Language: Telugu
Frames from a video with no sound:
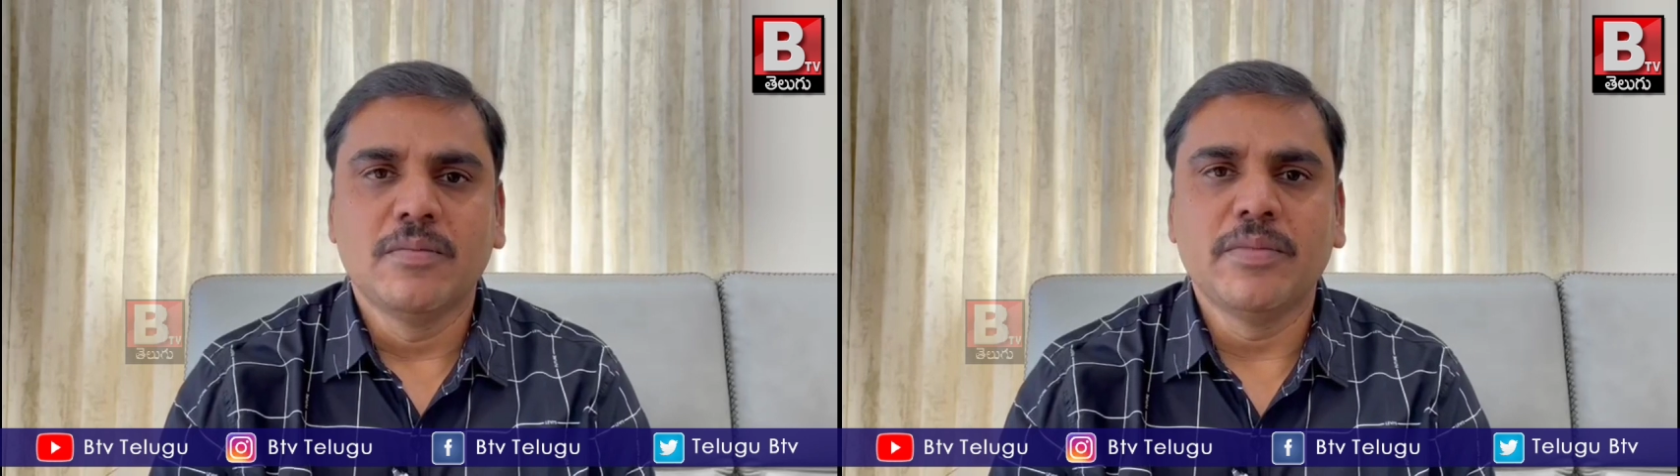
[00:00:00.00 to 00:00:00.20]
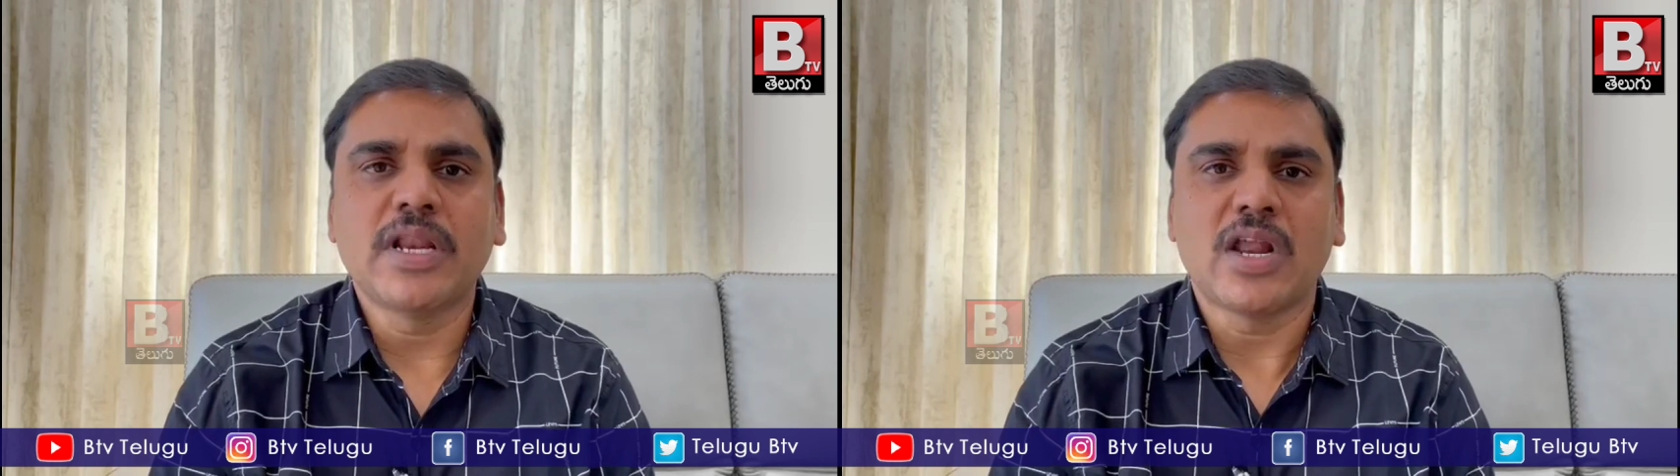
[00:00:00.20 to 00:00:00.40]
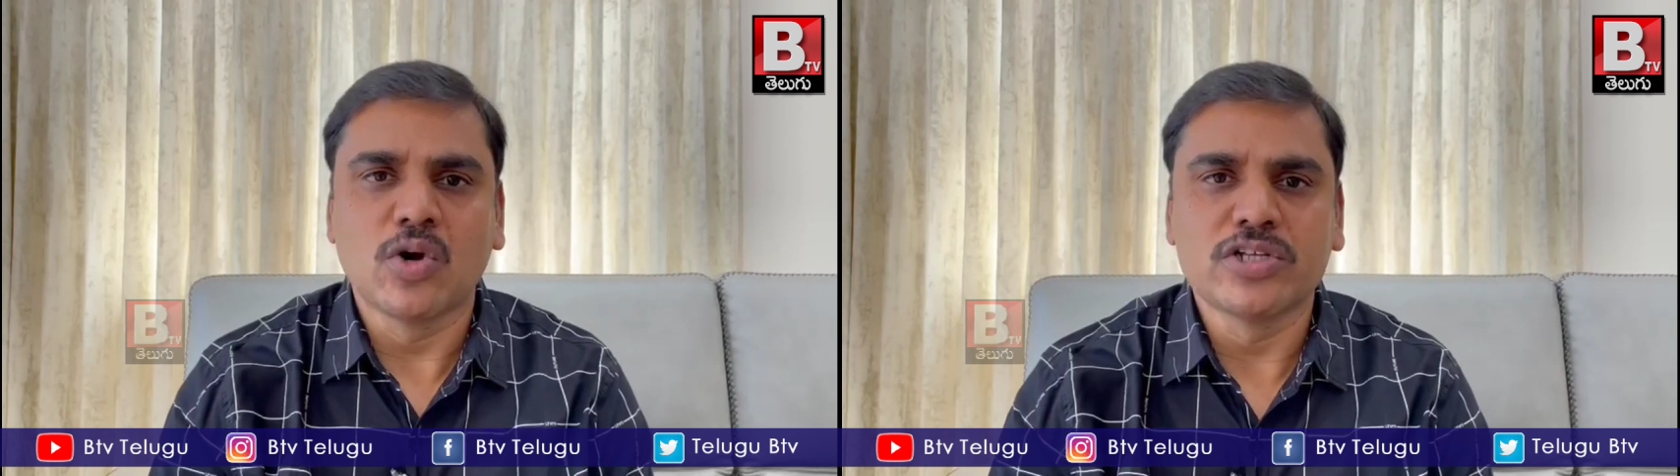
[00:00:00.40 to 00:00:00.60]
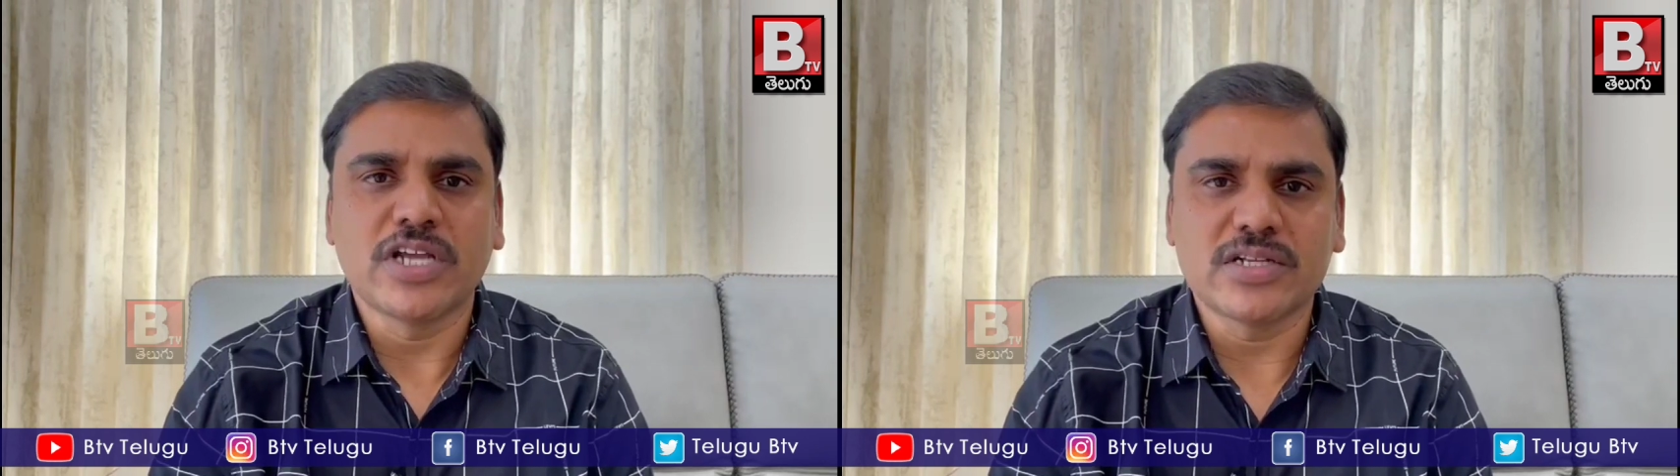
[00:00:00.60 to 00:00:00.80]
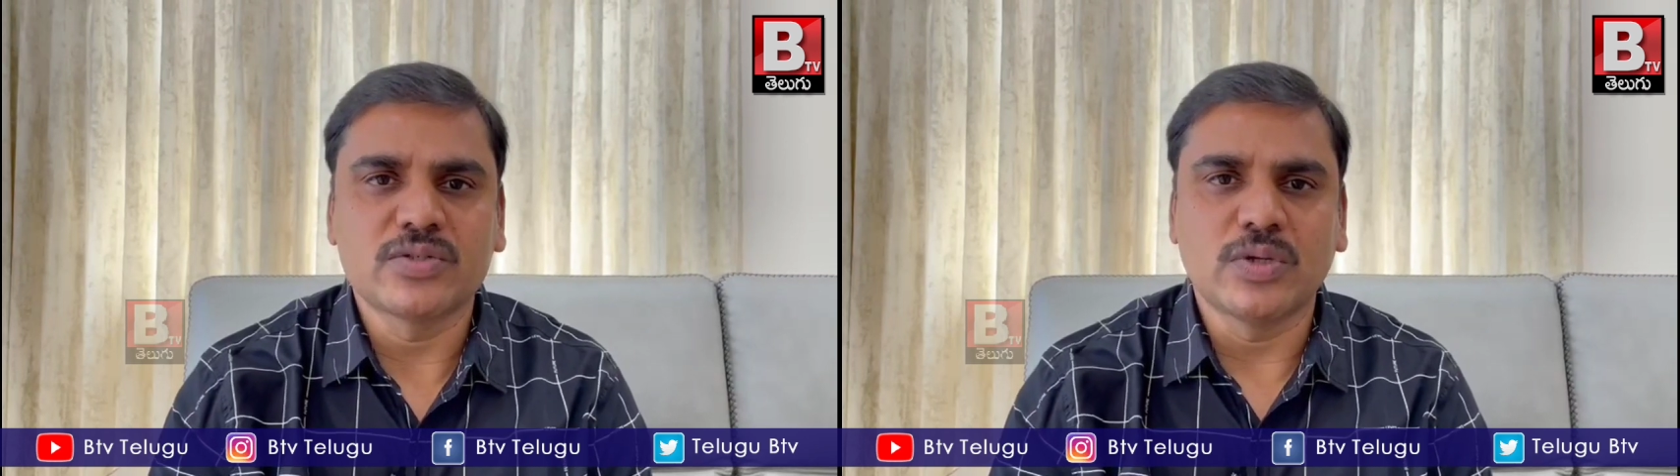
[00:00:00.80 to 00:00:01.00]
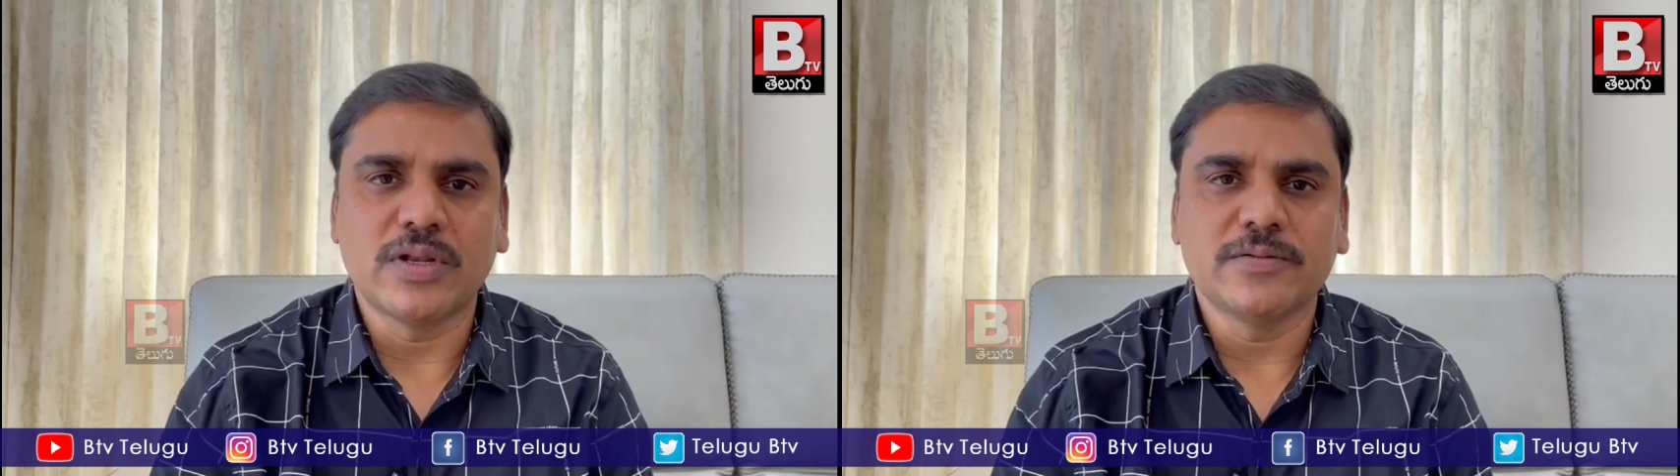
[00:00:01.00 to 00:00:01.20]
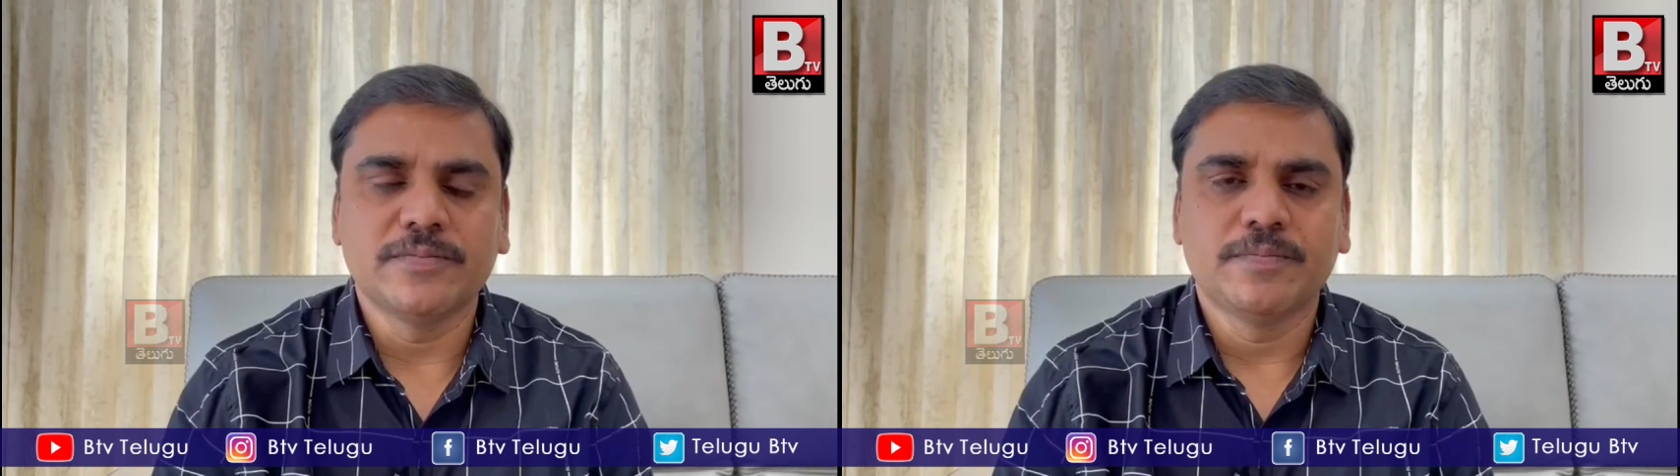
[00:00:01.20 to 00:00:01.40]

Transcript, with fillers: మీరు అరువులు సారుస్తున్నారు